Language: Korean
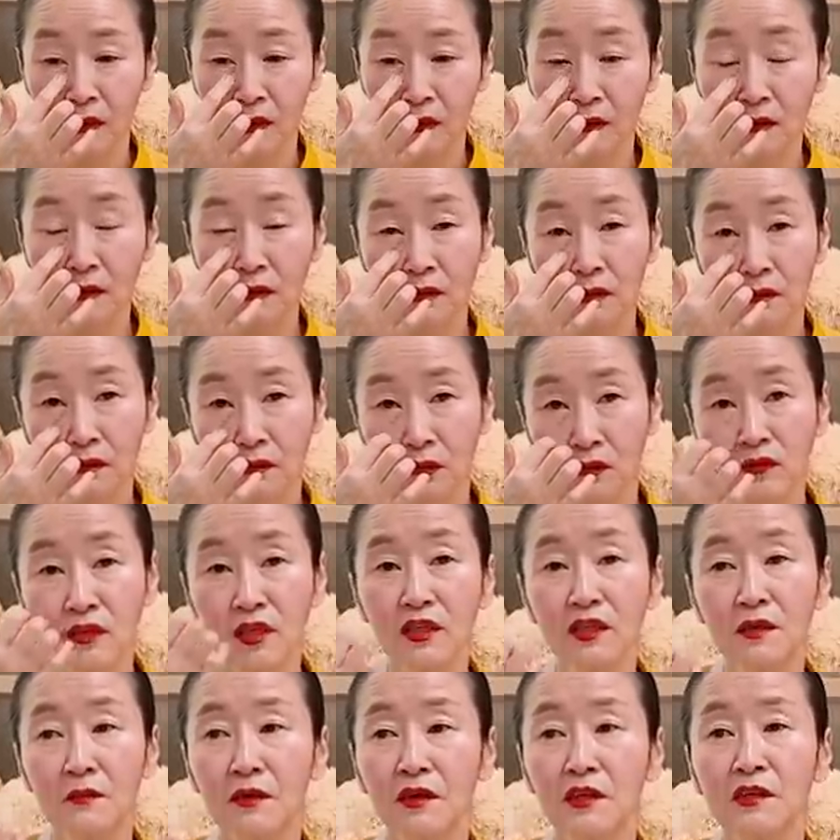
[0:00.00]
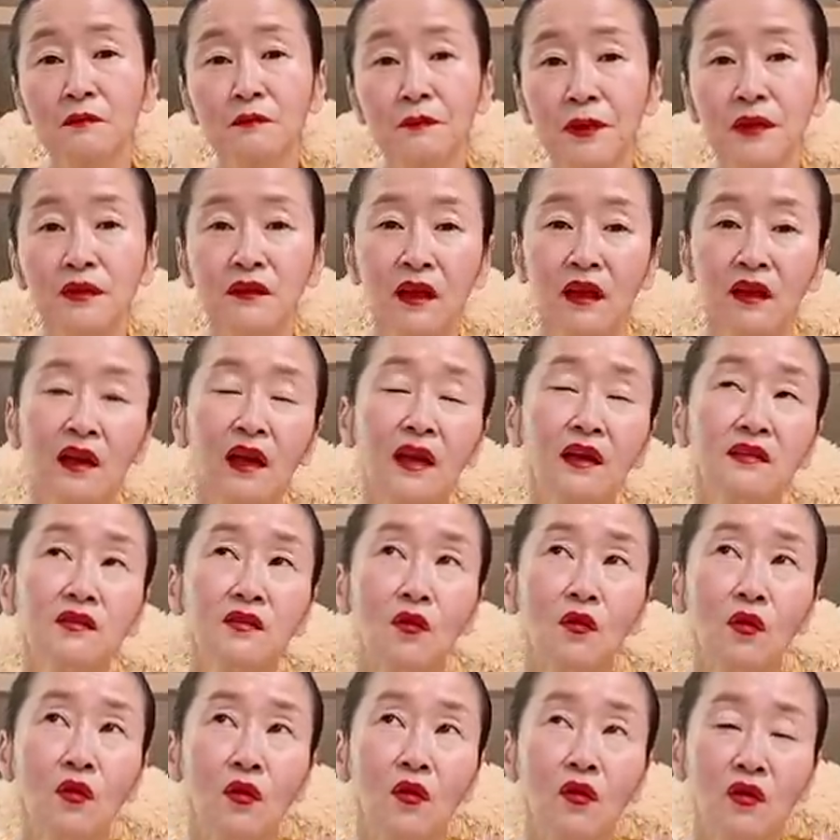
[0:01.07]
그 영채님이 금빛
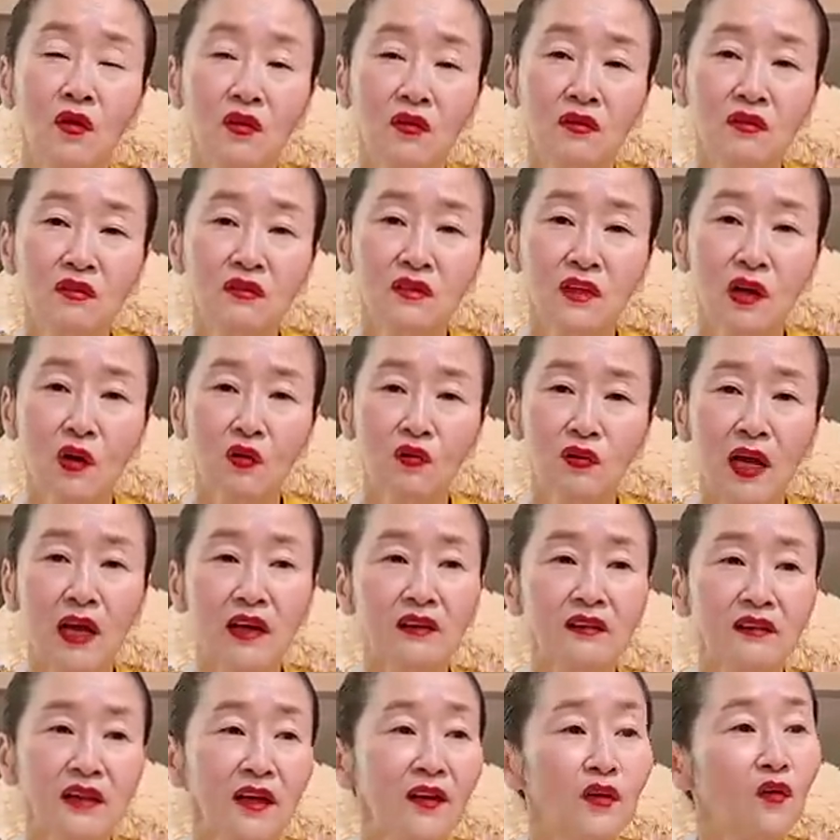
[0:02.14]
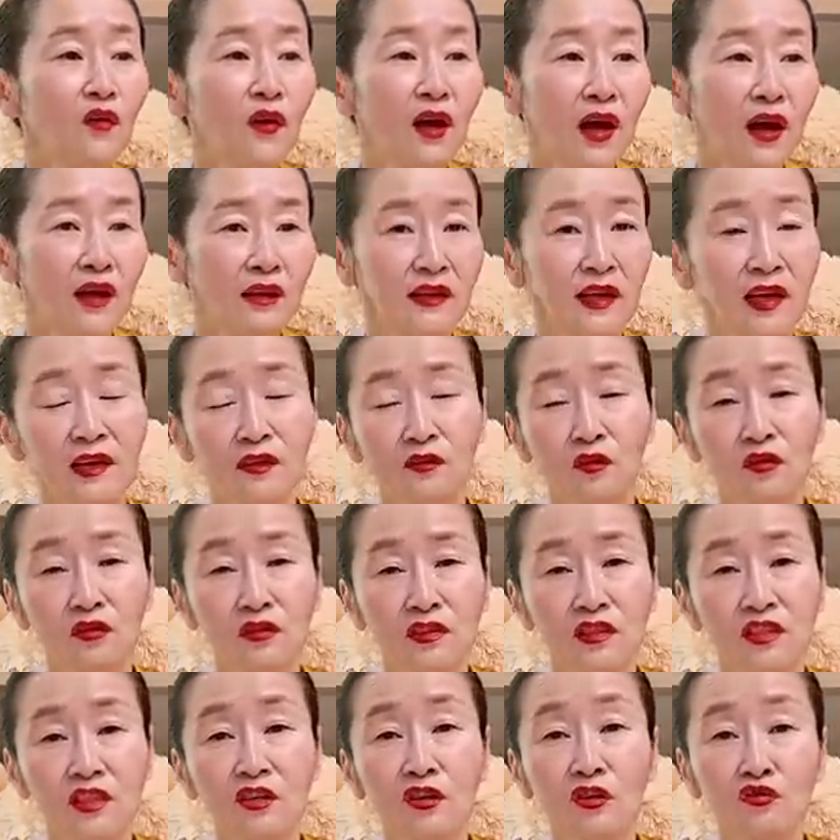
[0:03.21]
테라에서 그러더라고 나를 데려가 내가 너를
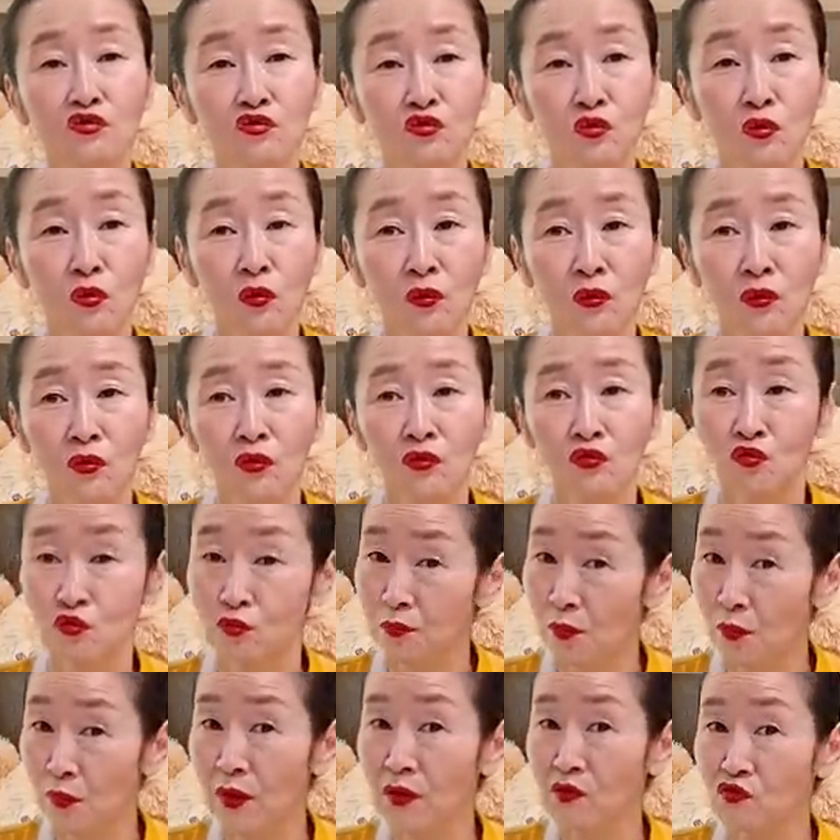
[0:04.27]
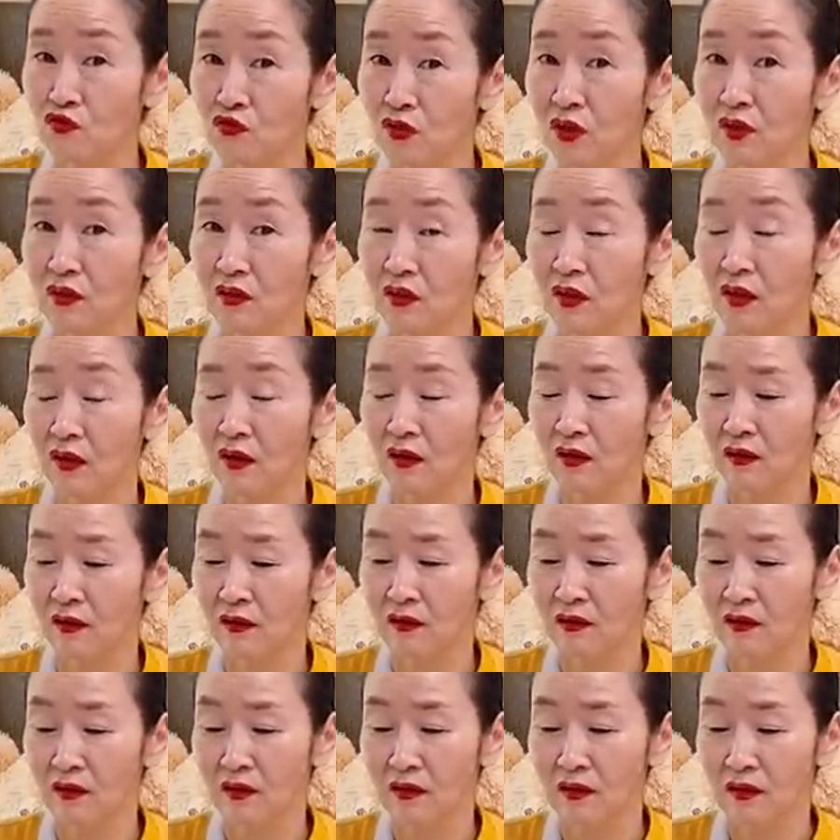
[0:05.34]
지켜주고 축복해줄게 이렇게
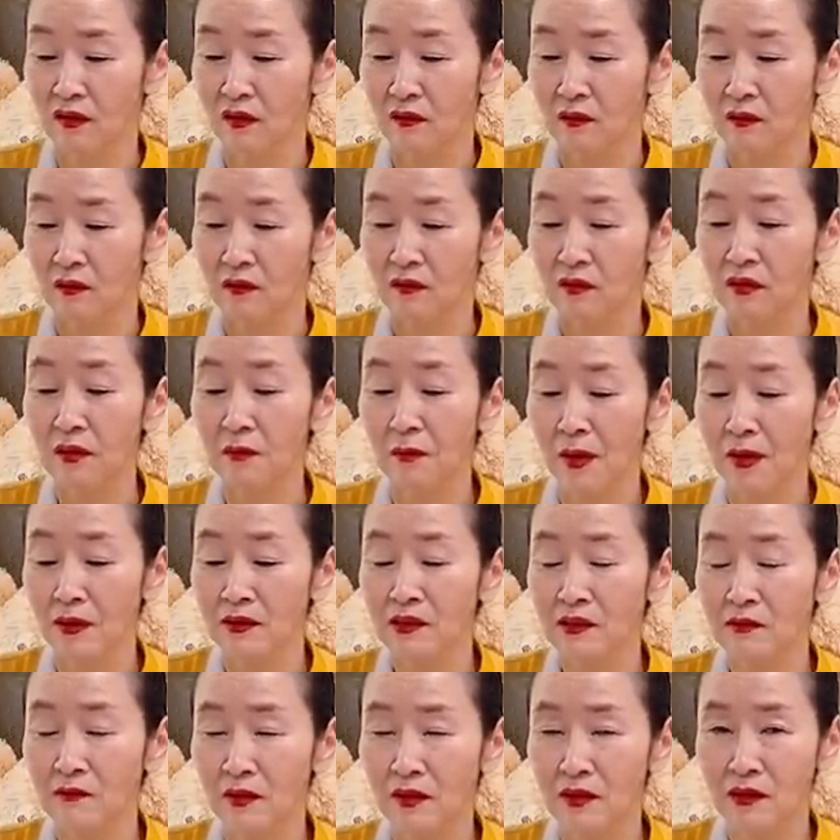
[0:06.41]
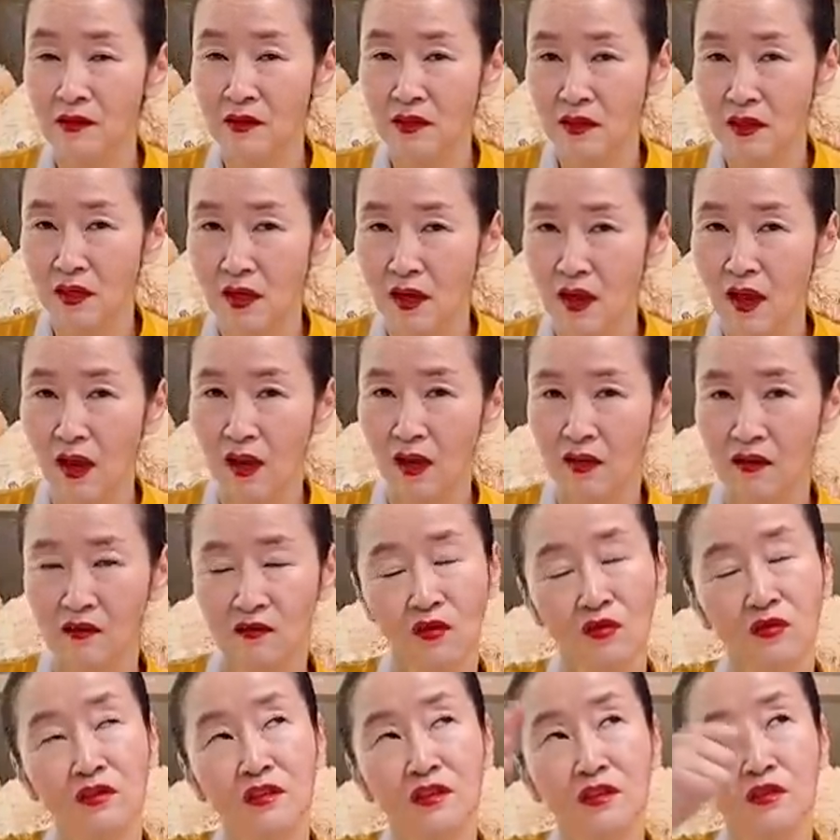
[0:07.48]
그렇게 말씀하시길래
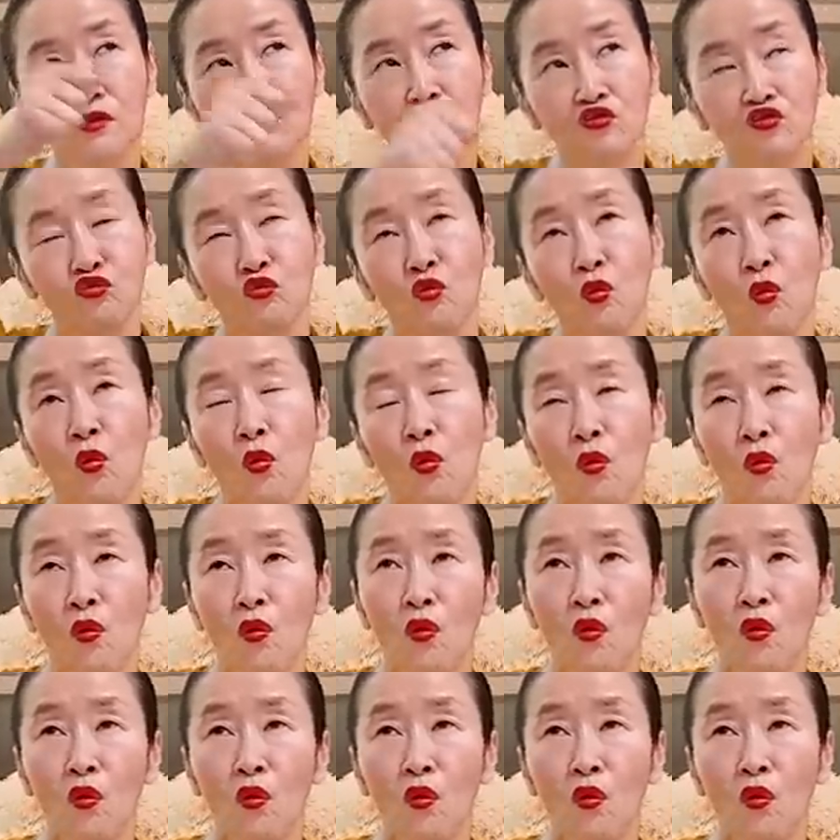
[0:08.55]
그거를 이제 주고